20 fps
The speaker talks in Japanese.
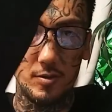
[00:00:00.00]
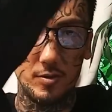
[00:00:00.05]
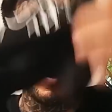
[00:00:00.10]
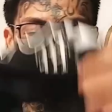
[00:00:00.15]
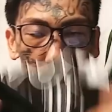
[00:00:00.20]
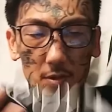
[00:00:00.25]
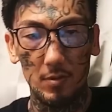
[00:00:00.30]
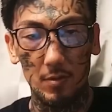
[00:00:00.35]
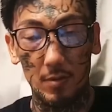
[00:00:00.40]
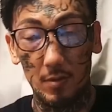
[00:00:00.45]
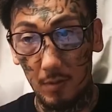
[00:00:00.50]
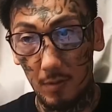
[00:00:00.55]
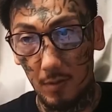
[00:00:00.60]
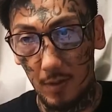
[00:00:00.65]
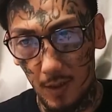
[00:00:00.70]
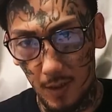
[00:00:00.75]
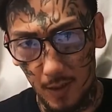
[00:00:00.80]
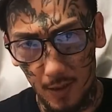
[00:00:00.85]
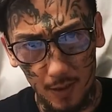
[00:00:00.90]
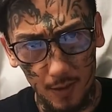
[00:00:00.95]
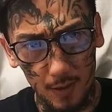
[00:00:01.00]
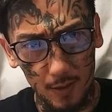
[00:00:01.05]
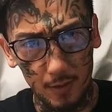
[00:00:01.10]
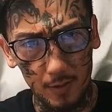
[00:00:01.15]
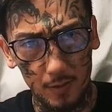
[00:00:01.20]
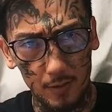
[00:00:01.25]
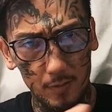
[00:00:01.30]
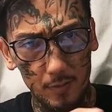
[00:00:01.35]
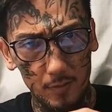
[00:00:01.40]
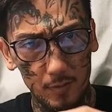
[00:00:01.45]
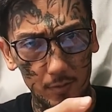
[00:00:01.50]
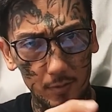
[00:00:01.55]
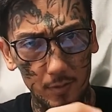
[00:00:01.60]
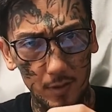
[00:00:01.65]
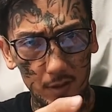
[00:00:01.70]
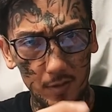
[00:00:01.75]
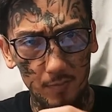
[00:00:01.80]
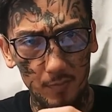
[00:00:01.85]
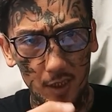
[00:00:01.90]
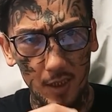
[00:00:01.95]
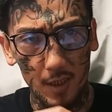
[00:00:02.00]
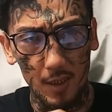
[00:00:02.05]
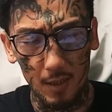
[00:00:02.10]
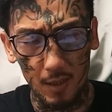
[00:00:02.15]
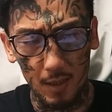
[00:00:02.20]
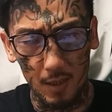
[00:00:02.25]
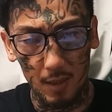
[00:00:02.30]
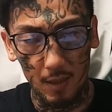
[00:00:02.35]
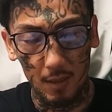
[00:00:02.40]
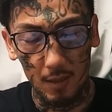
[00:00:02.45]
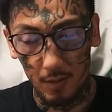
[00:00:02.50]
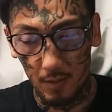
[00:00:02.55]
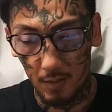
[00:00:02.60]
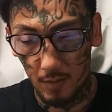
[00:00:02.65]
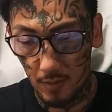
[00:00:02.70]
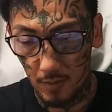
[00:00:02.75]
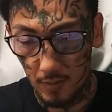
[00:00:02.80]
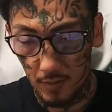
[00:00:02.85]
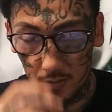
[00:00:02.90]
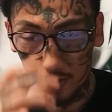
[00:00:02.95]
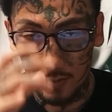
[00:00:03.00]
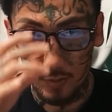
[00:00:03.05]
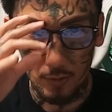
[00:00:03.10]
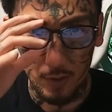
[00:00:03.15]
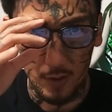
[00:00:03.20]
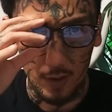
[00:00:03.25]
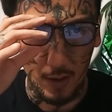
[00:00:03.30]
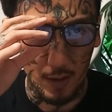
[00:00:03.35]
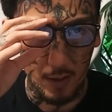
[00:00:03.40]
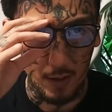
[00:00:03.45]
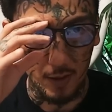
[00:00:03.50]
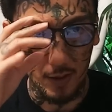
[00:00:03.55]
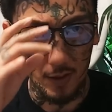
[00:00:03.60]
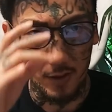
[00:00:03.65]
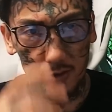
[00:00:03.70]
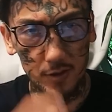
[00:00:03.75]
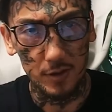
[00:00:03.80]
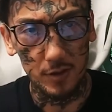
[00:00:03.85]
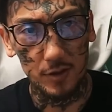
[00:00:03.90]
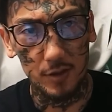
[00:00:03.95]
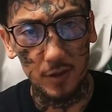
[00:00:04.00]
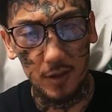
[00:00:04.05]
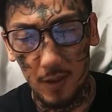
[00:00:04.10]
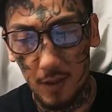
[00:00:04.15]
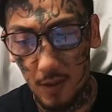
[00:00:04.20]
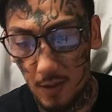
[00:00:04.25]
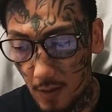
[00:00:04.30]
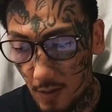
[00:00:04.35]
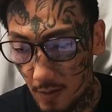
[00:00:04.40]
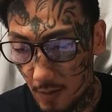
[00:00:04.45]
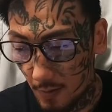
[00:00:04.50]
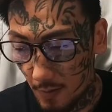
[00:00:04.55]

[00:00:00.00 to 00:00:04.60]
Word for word: それを、えー、こうやって見ながら、その中から厳選して、